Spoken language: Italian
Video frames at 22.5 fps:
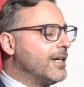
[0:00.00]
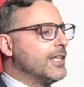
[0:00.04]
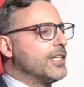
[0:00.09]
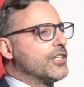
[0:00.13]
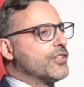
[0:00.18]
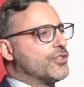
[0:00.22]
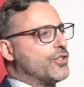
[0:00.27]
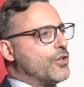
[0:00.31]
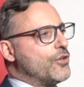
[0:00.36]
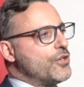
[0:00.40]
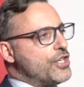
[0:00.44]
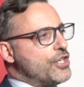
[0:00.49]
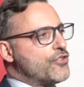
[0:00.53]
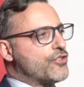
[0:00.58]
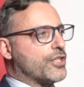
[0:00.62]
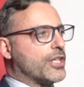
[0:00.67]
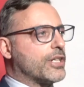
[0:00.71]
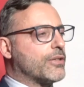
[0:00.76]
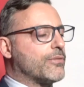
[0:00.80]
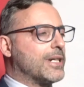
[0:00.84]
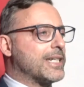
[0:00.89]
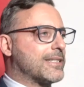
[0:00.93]
si
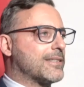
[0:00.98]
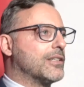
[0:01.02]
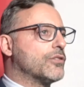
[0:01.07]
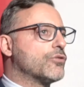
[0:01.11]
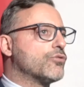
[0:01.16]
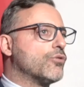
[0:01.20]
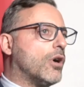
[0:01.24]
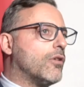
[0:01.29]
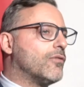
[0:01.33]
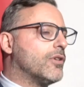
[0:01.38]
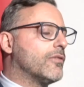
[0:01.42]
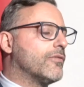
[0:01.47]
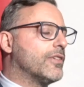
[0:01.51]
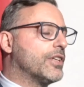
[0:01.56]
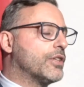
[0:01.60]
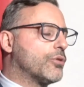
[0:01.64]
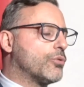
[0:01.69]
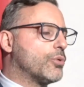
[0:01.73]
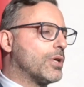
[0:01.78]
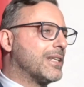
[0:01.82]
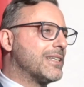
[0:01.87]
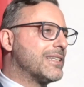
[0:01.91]
unisce questa nuova
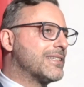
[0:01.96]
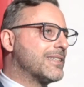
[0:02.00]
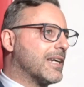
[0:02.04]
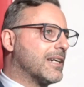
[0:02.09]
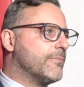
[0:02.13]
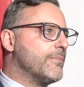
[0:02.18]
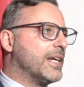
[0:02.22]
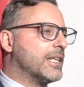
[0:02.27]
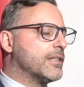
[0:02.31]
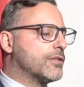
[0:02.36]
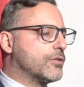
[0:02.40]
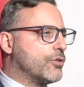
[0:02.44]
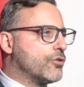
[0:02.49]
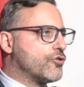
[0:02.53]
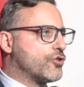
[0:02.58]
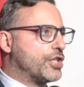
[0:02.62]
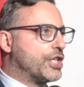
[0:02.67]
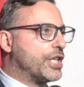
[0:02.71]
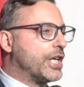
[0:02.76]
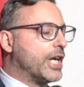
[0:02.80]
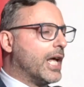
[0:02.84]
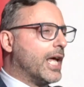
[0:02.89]
vettura di segmento
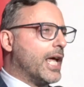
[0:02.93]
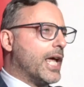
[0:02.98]
C